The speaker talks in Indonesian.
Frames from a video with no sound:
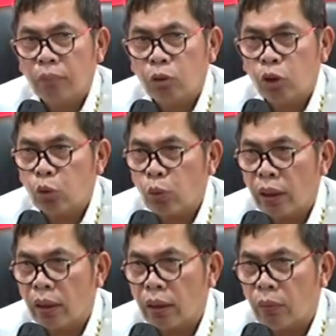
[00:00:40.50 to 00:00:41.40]
Sesuai
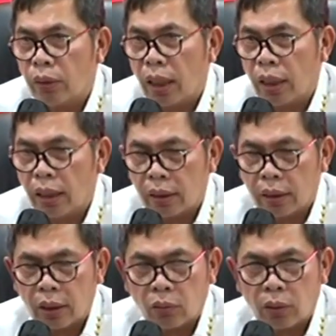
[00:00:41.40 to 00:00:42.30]
dengan kewenangan
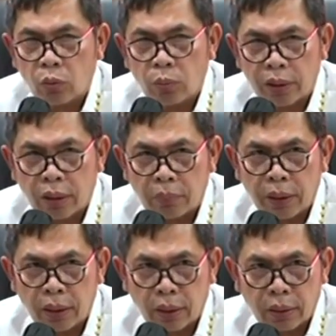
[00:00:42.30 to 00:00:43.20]
diatur dalam hukum acara
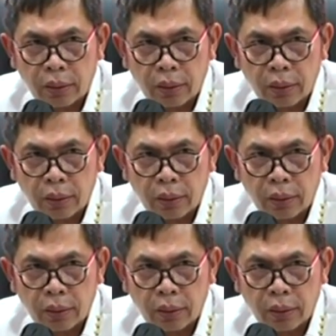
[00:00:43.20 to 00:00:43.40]
pidana.